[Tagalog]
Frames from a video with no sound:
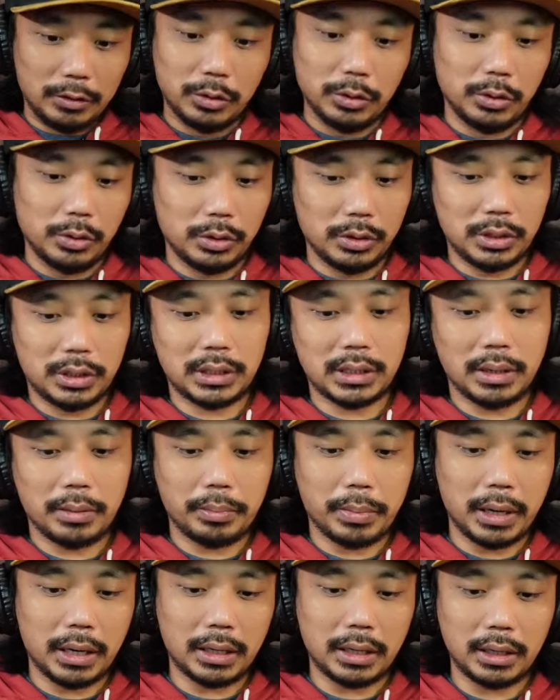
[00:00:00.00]
doon
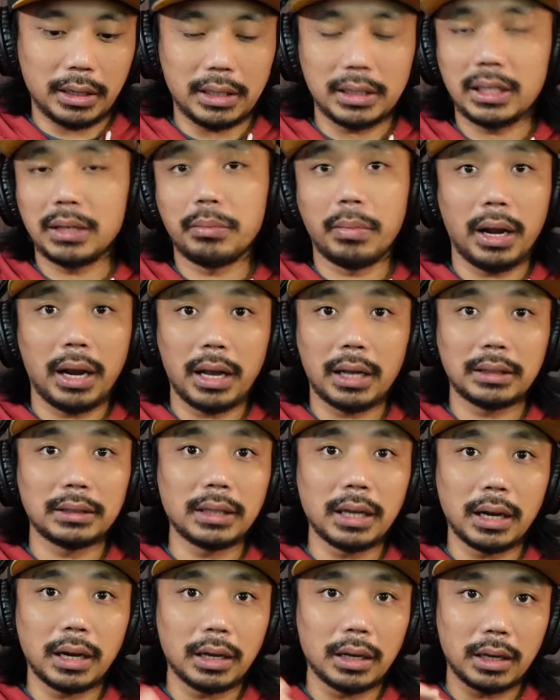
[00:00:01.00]
sa parang hindi
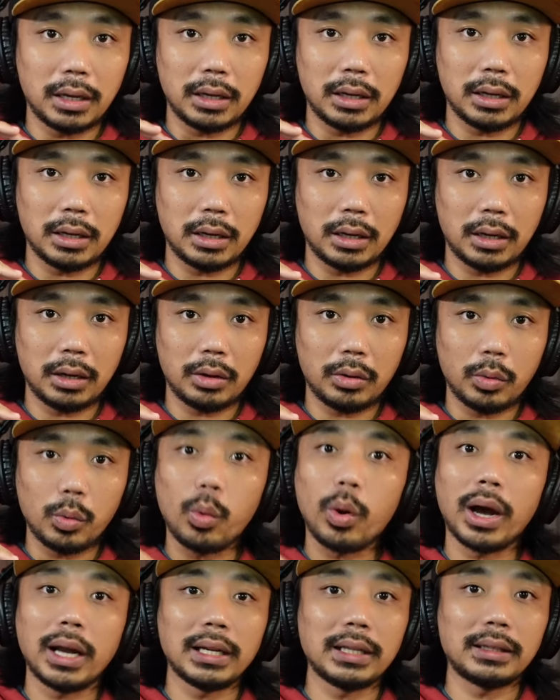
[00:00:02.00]
magandang uh,
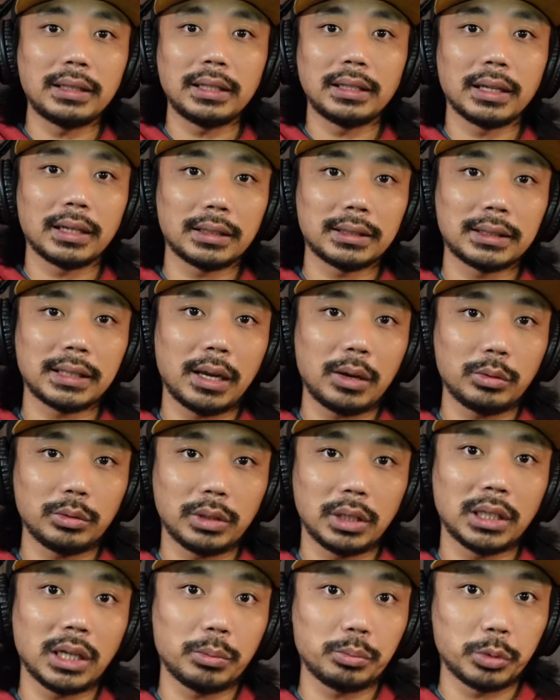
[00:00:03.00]
quality ng
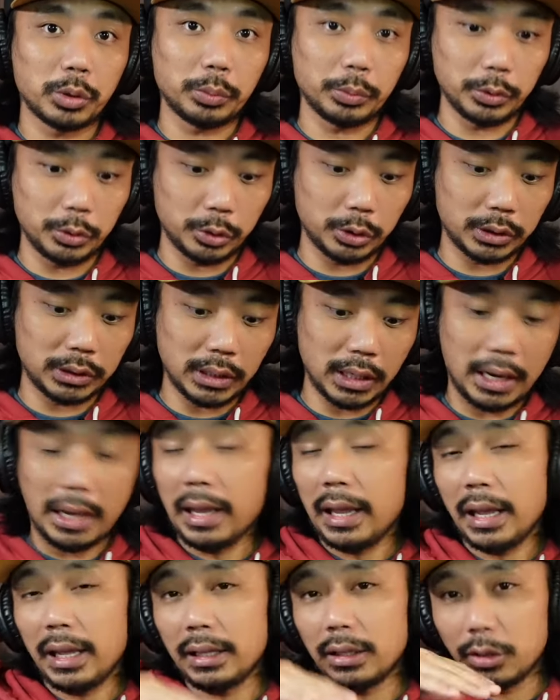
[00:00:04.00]
sound na napoproduce
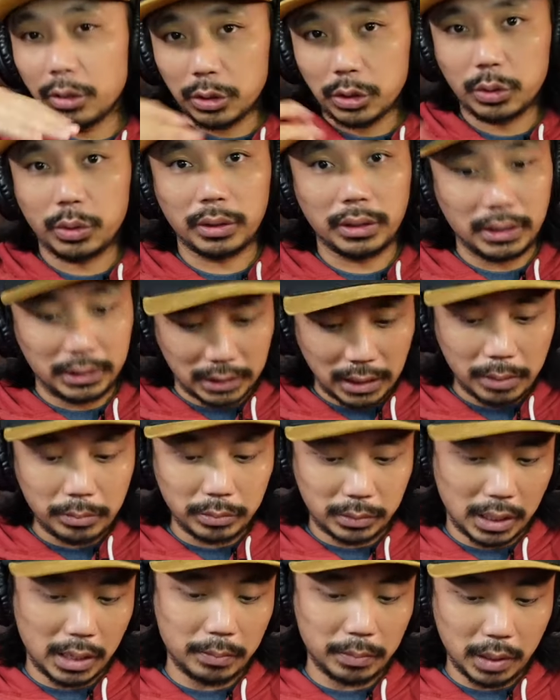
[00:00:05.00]
niya. And also at the
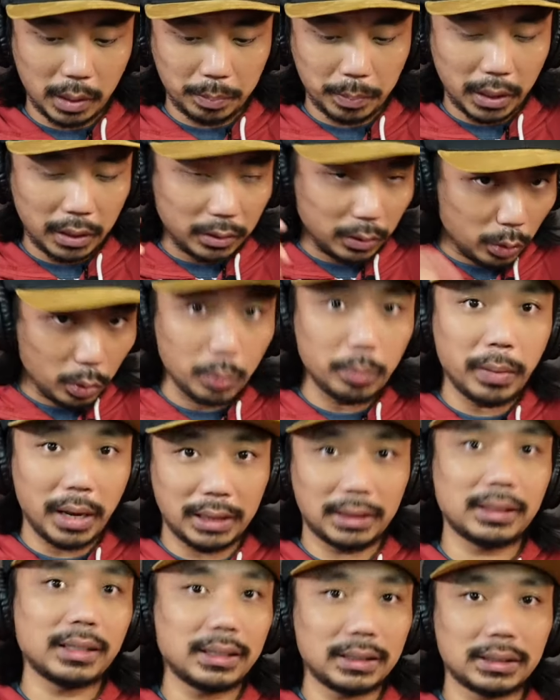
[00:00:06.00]
same time, kapag low
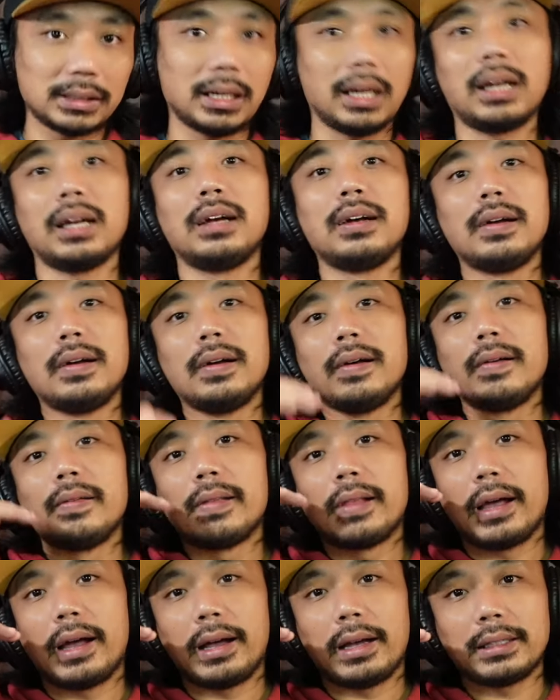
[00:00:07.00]
bat din siya,
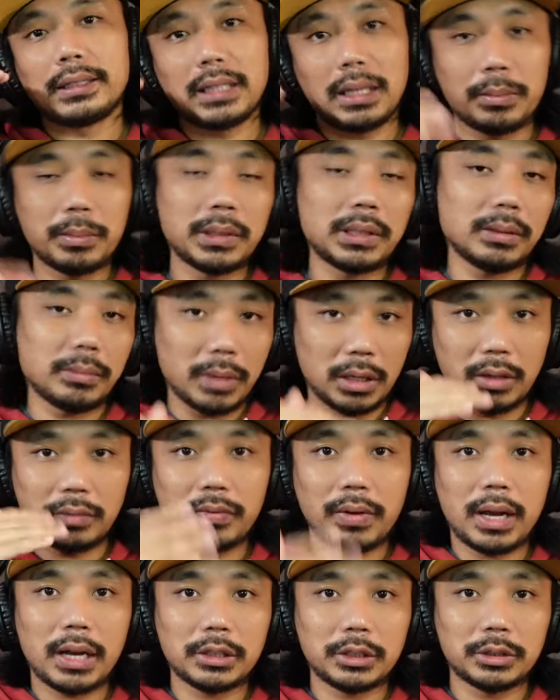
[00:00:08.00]
uh, sabi ng
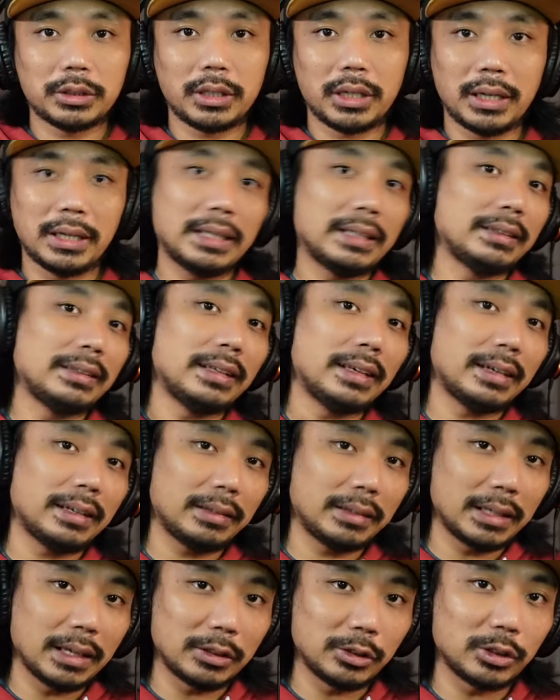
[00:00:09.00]
manufacturer, hindi
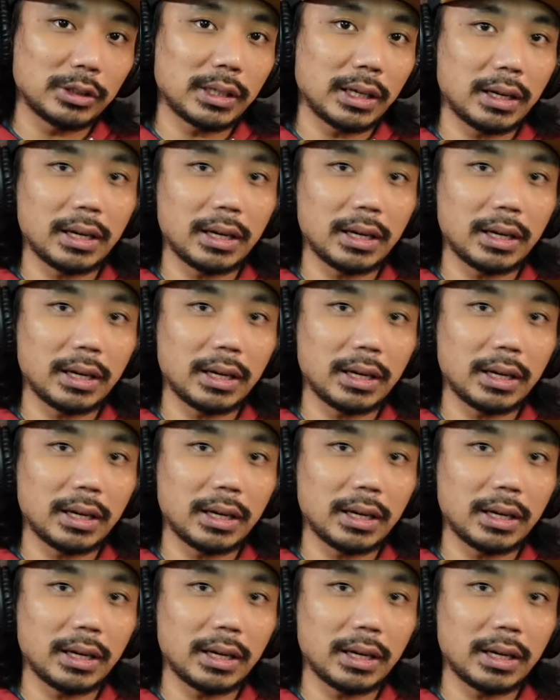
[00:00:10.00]
rin ganun